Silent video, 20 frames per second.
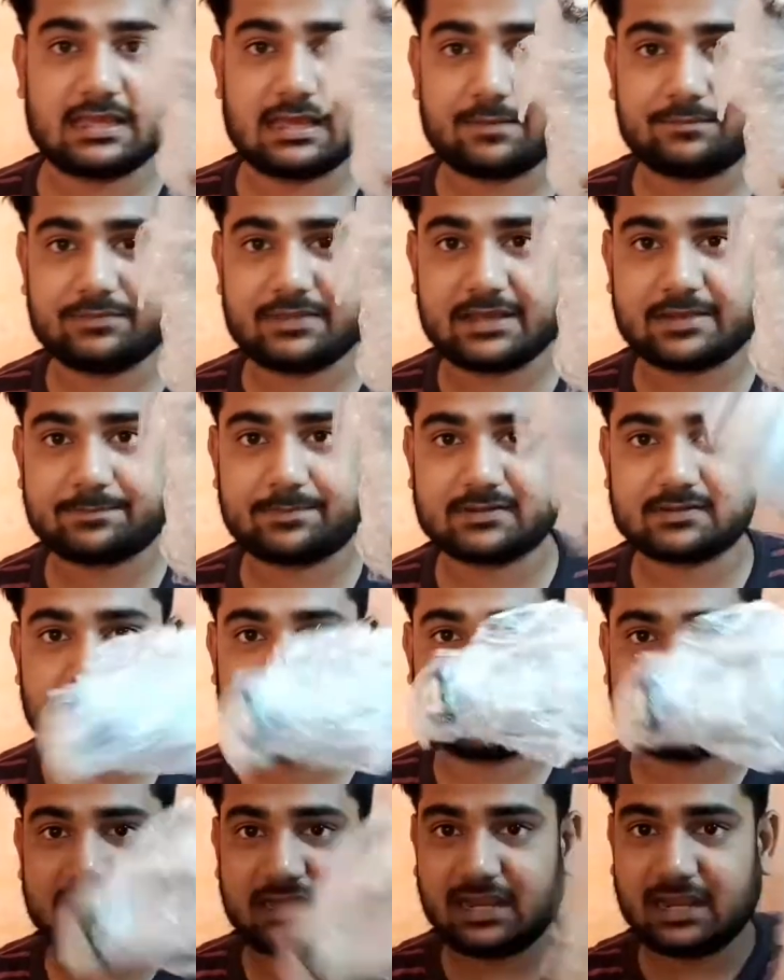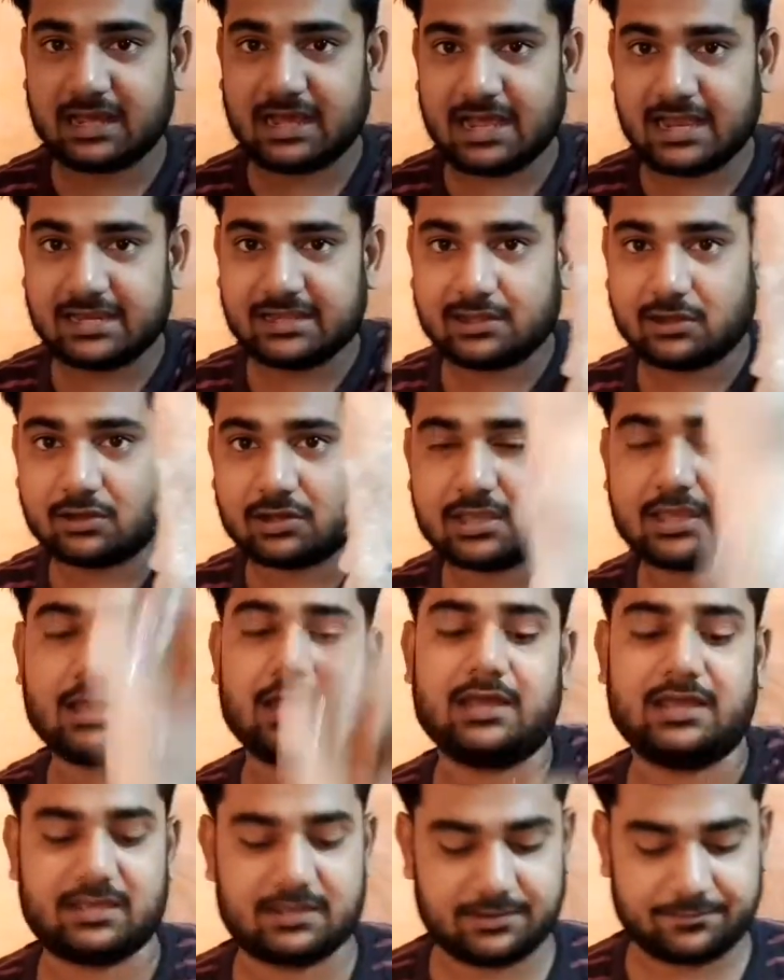ये आप देख पता लगा ही और
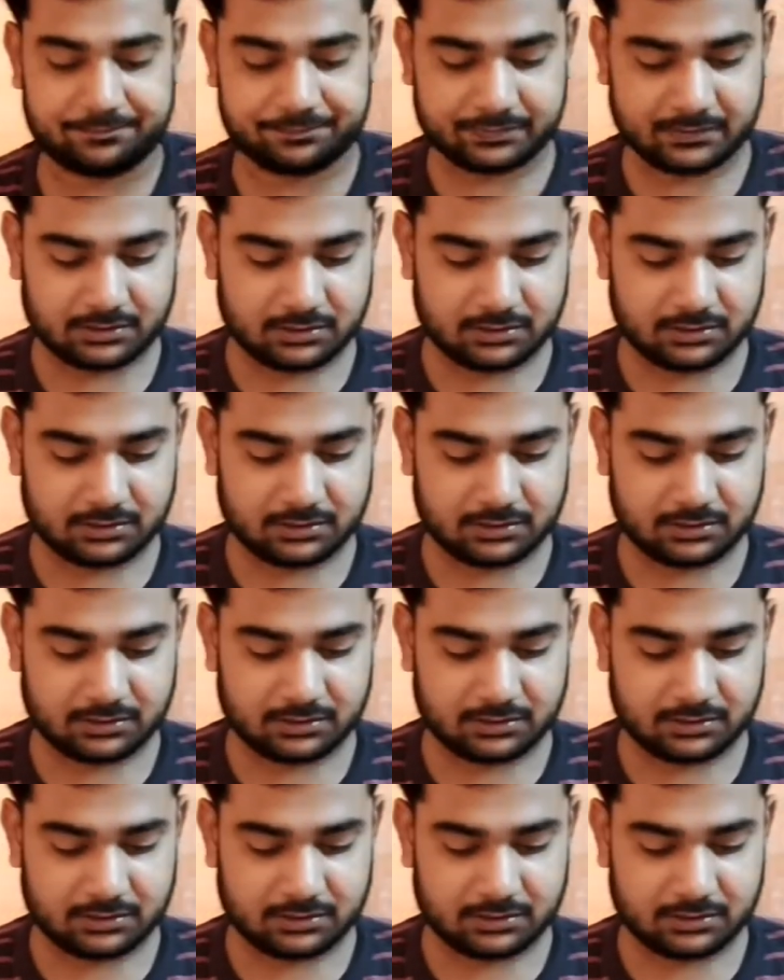क्या है ये